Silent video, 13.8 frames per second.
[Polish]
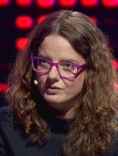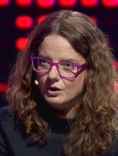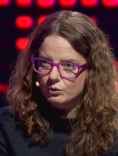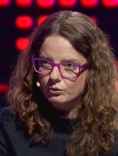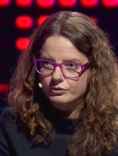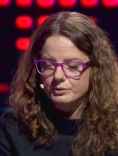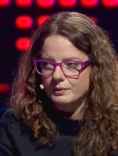
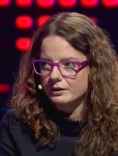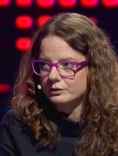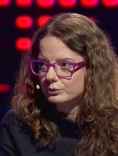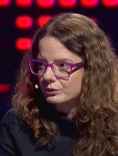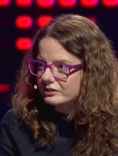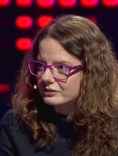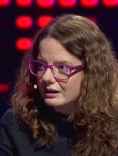wielu firmach,
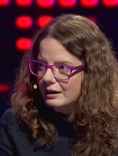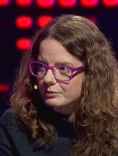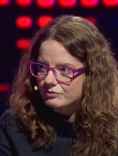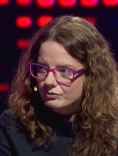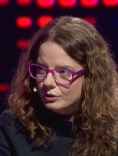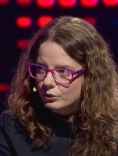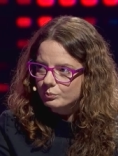które znam i
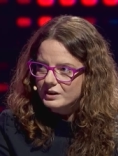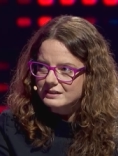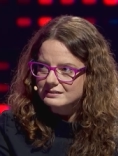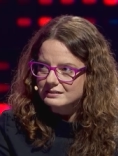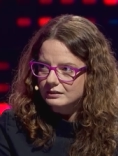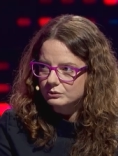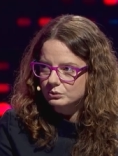w wielu
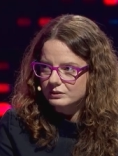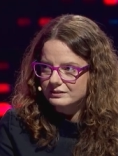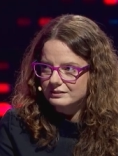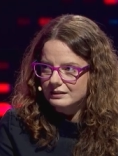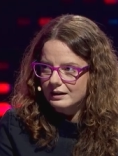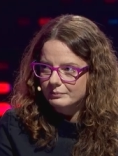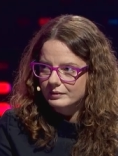miejscach, które
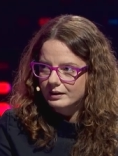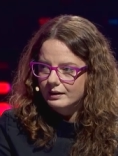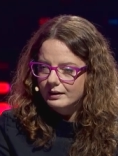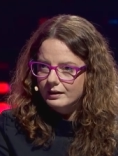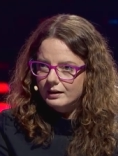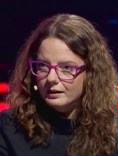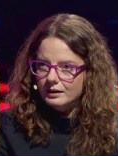znam,
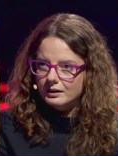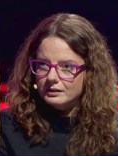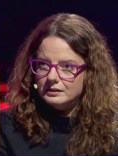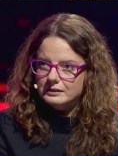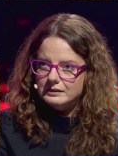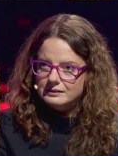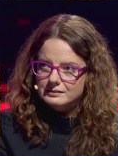
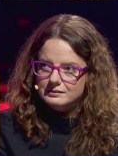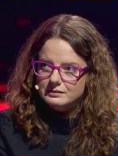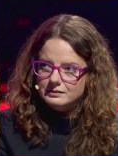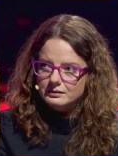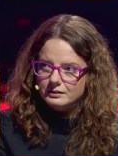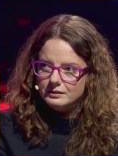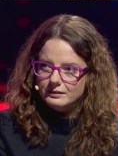
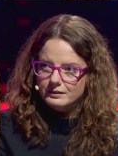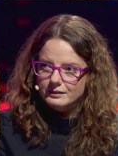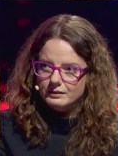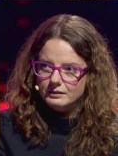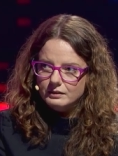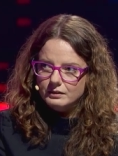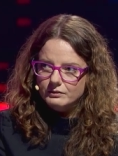jest
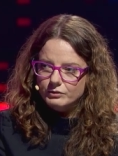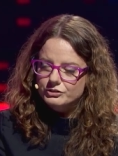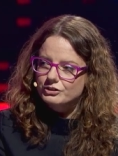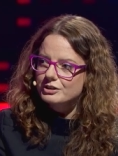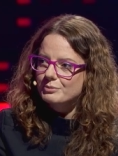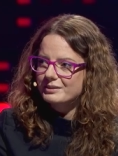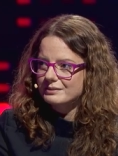
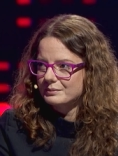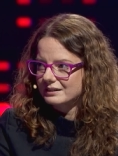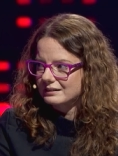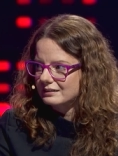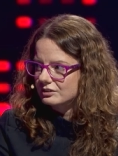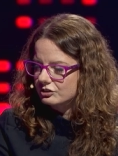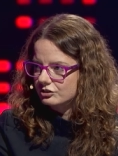Właśnie nie ma
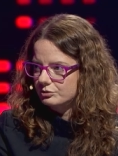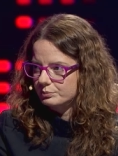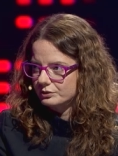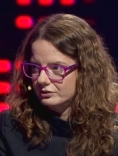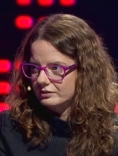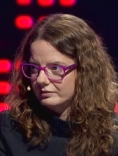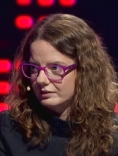zamiatania rzeczy pod
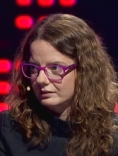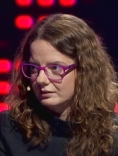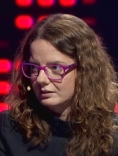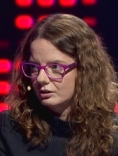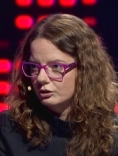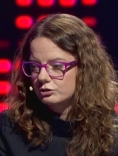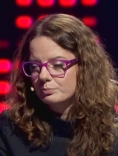dywan.
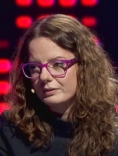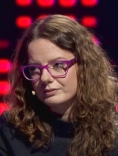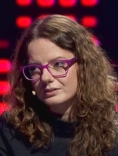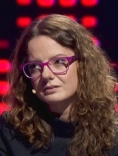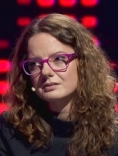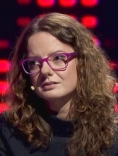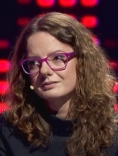Choć
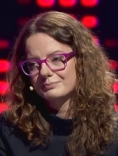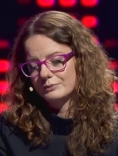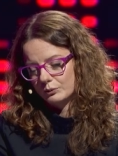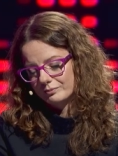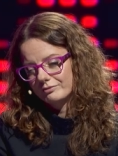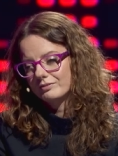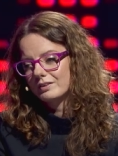pewnie, no,
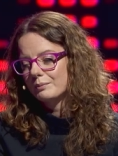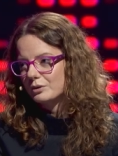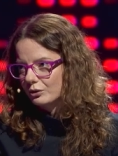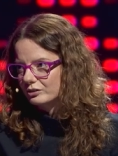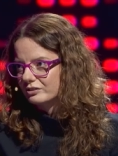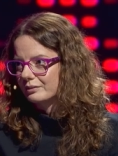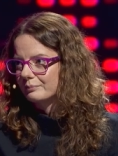wiemy
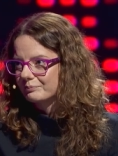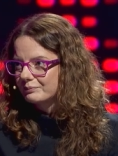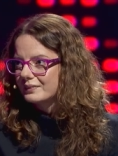Troszkę tego